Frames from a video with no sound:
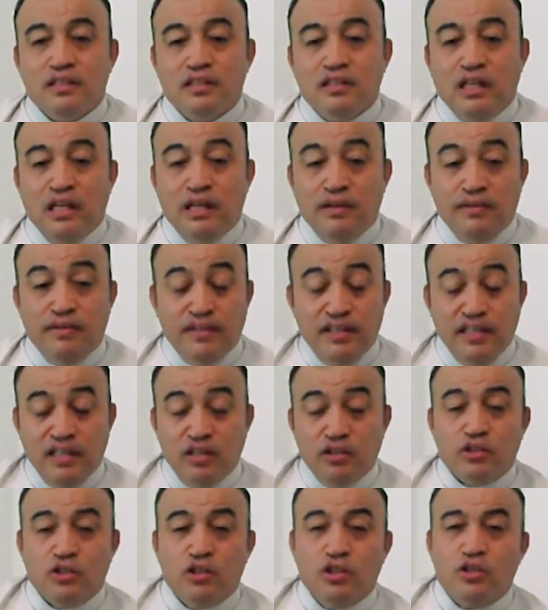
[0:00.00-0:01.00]
y vivir
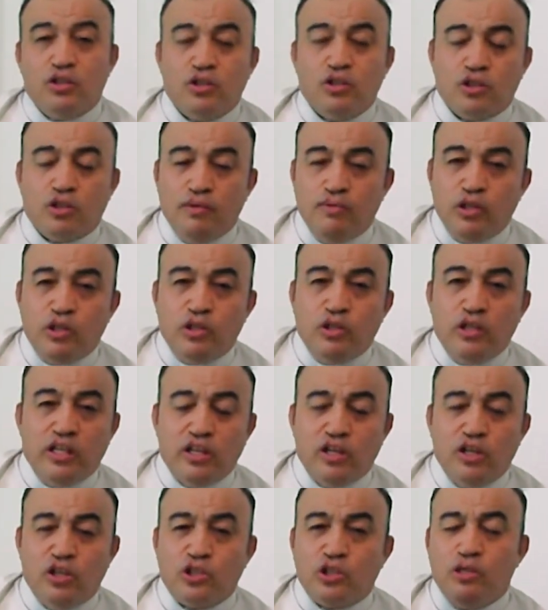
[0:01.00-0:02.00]
nosotros como hijo de
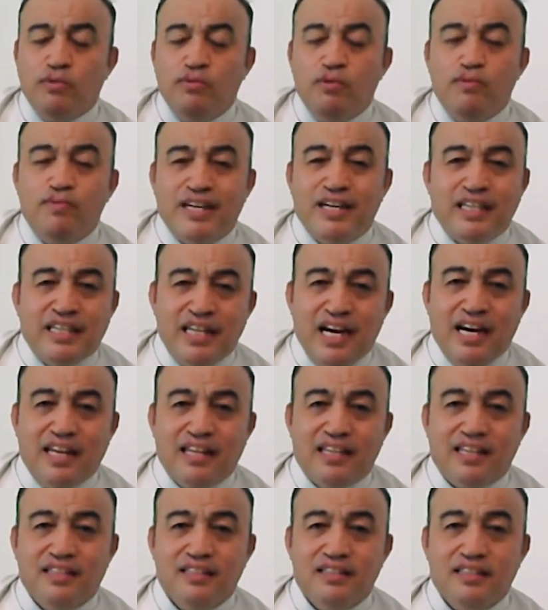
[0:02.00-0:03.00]
Dios, como
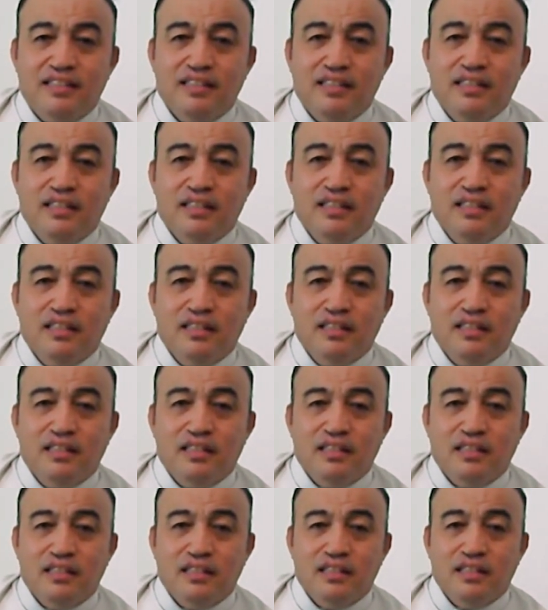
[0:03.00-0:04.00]
humanidad,
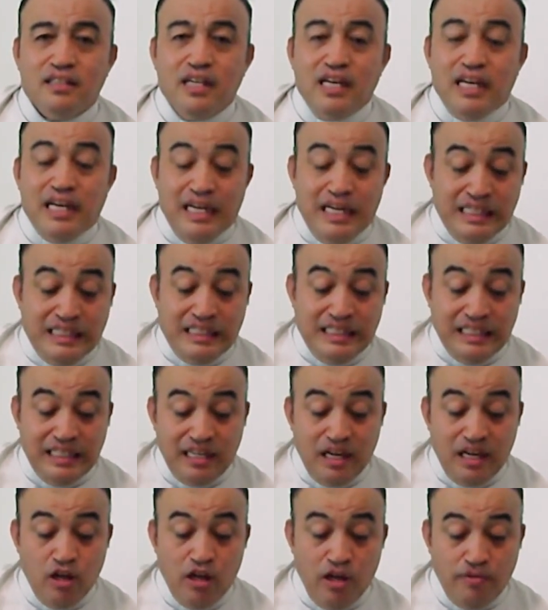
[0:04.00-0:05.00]
ese
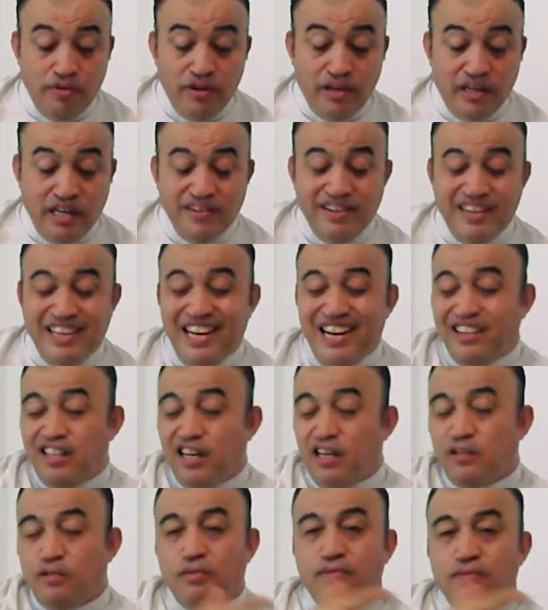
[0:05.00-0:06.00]
regalo de la fe que viene a
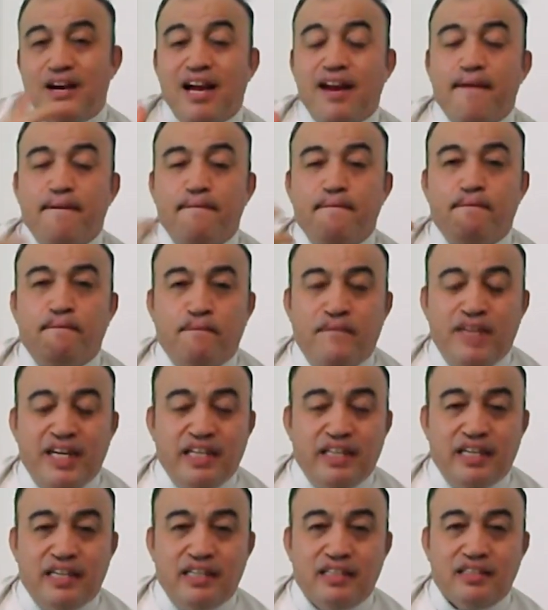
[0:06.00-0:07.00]
transformar
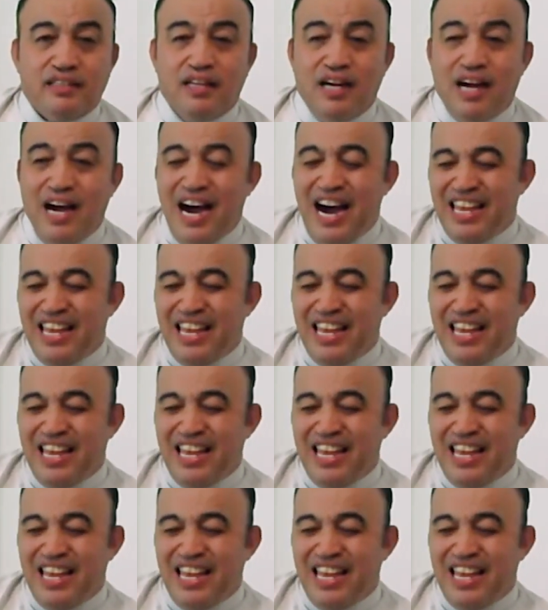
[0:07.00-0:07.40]
vidas, a